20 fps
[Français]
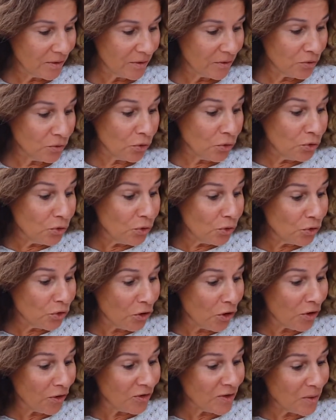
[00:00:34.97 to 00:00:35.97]
Nos deux
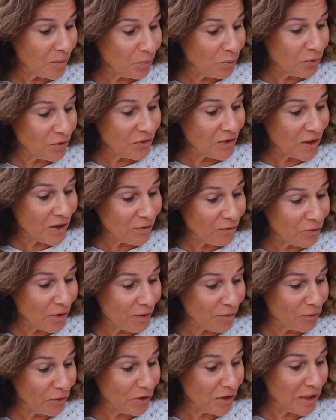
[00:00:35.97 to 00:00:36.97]
cœurs épousés voient
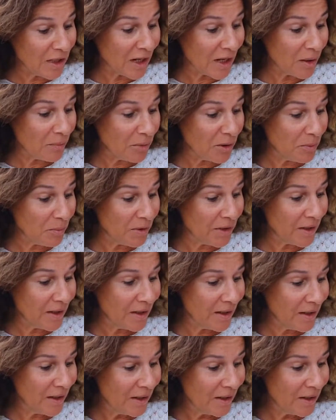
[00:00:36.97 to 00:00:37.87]
venir un bébé.